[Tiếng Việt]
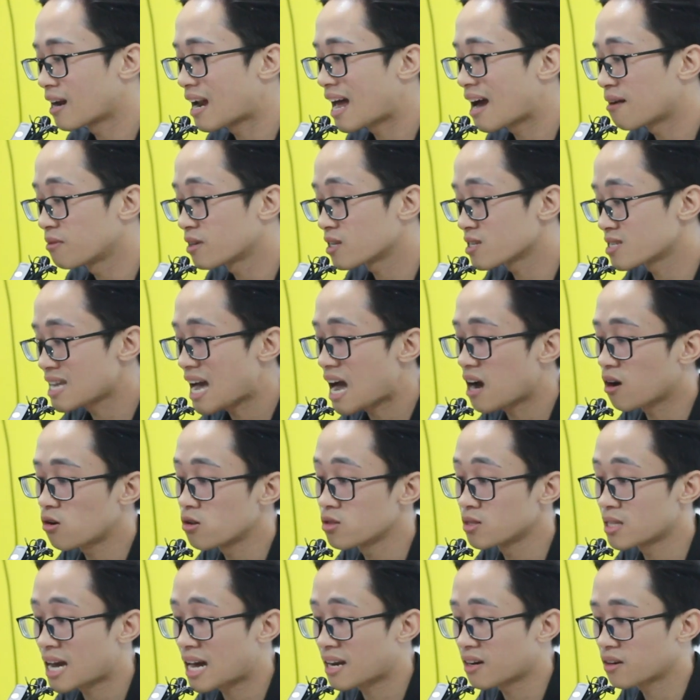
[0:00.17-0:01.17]
phải làm những dạng
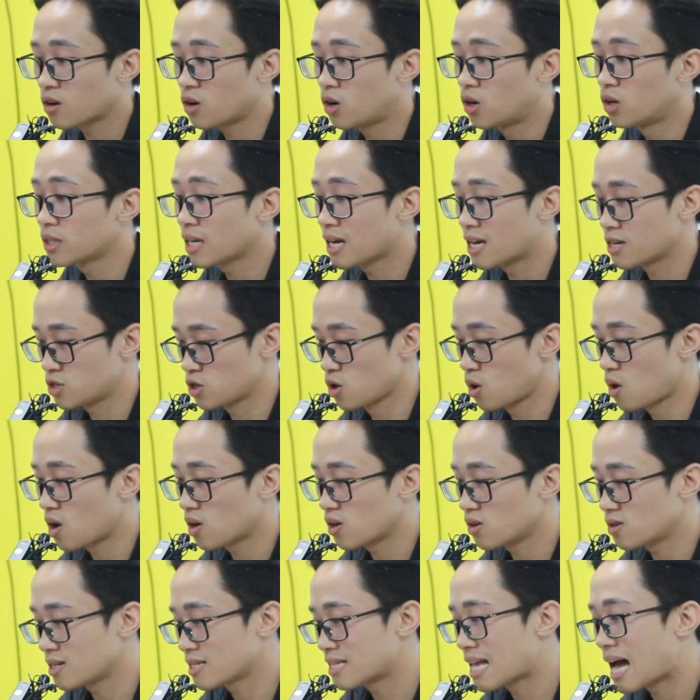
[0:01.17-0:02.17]
content có thể
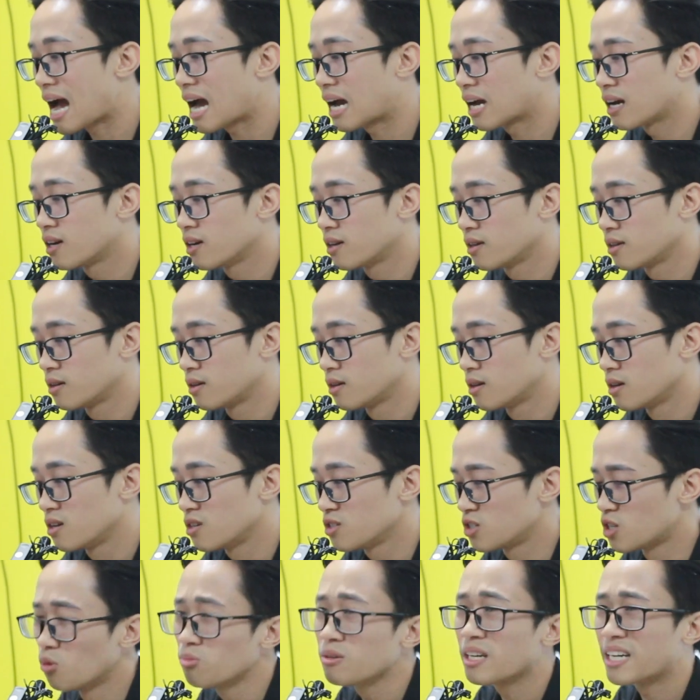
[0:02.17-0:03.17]
cho người ta
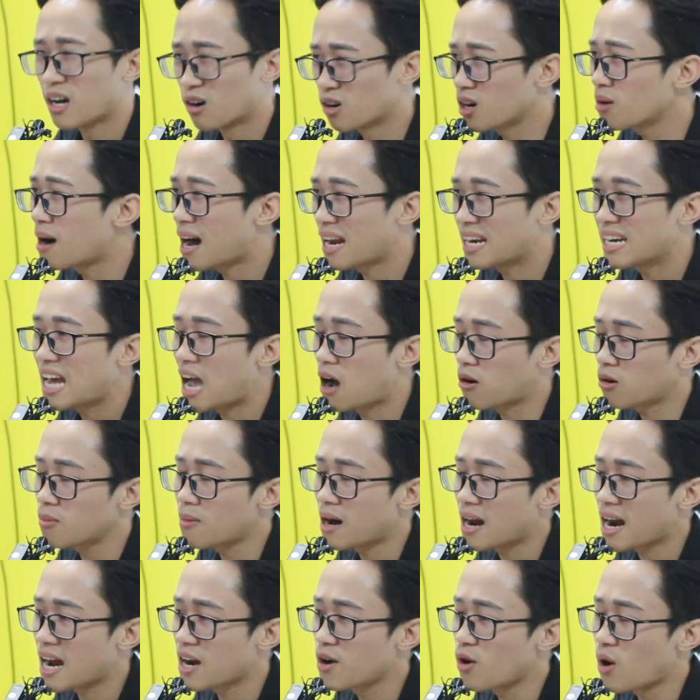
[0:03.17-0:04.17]
giống như kiểu các bạn đi học các
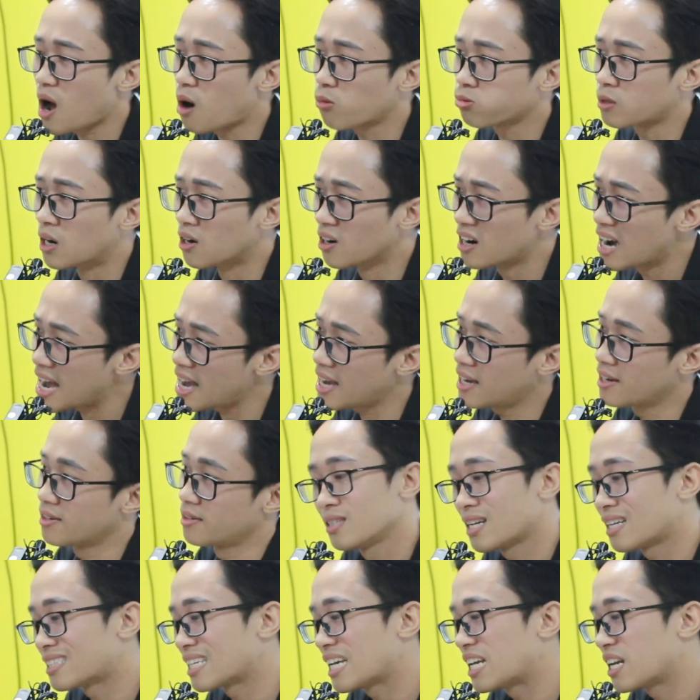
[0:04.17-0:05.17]
bạn hay đòi học thứ ấy
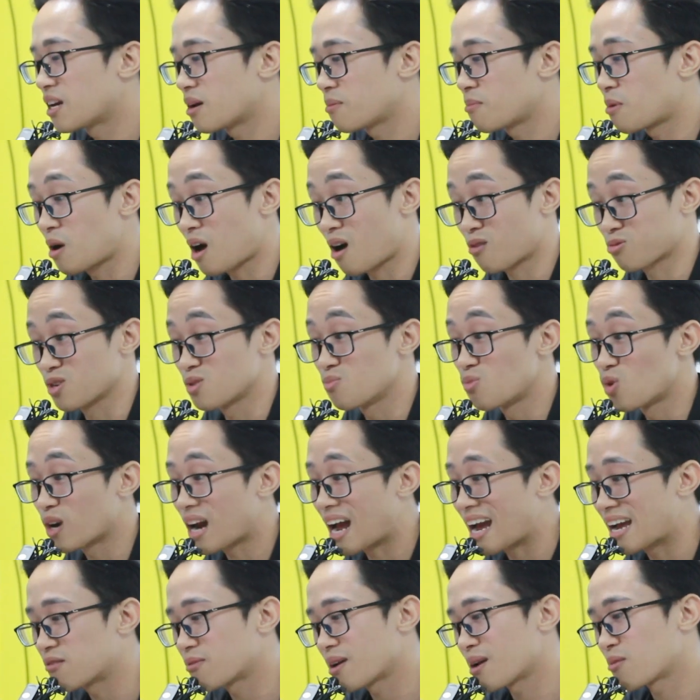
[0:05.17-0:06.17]
nhắn tin em học thứ một
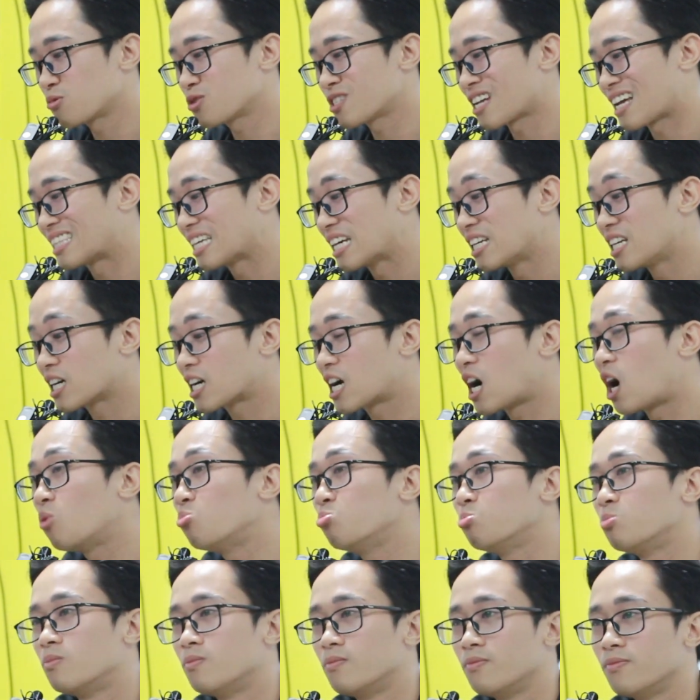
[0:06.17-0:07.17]
ngày ông em có trả tiền được
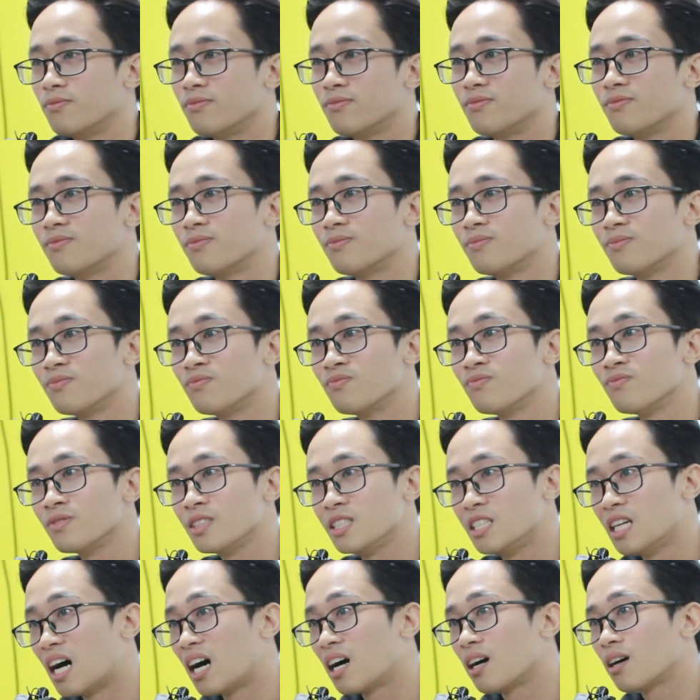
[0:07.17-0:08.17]
không
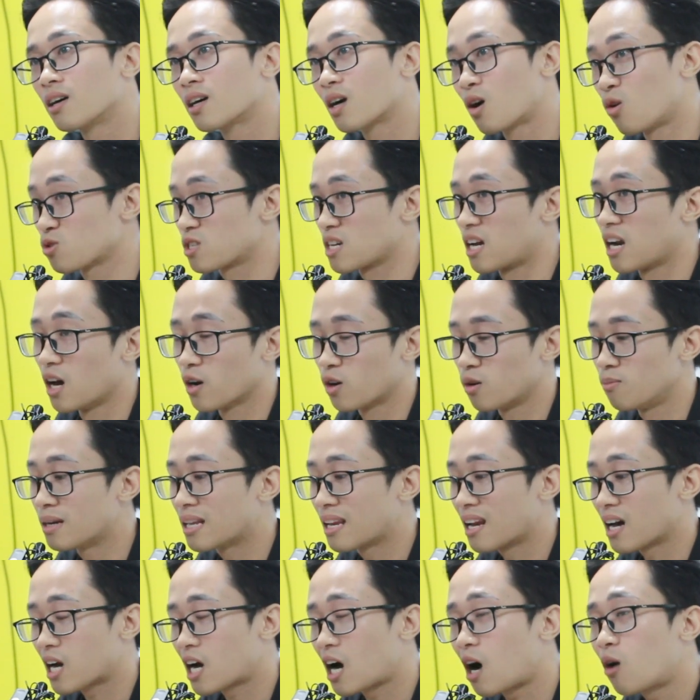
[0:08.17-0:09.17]
Đấy chưa câu trả lời của
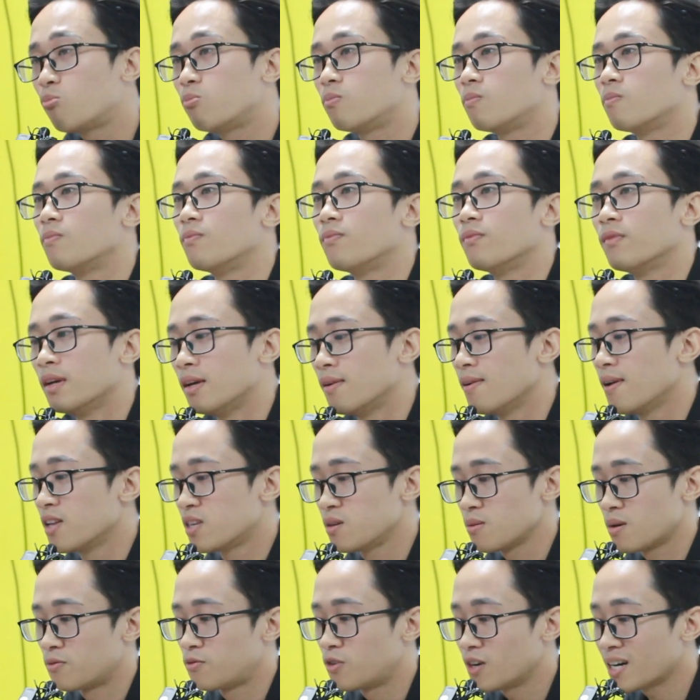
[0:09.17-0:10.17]
mình là không
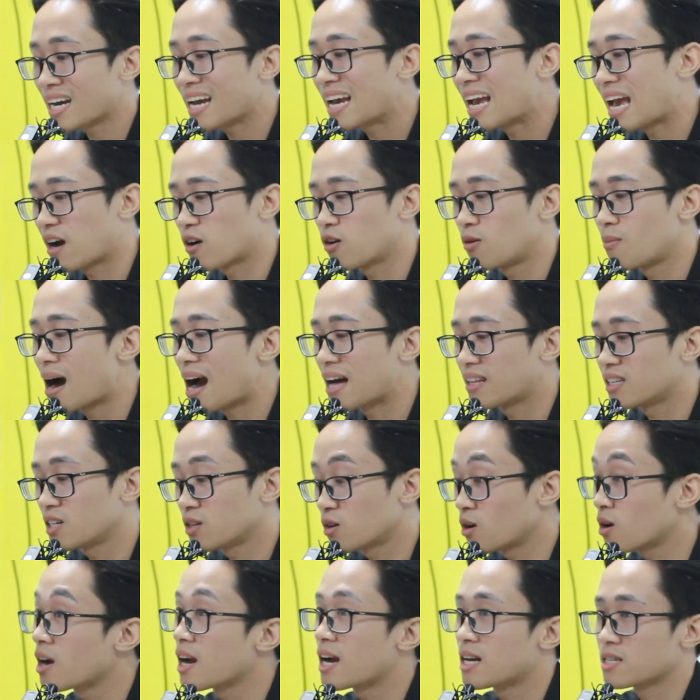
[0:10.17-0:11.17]
nhưng mà với khách hàng của bạn
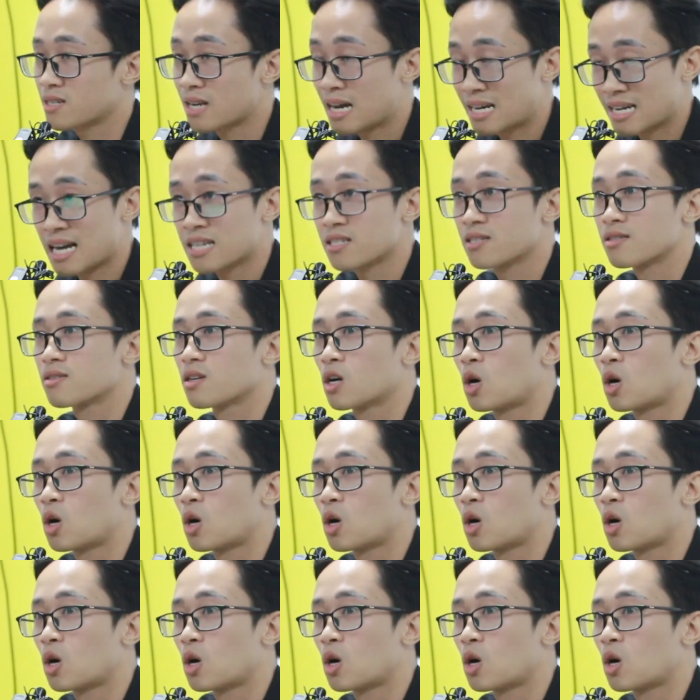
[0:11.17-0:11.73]
thì nó là say yes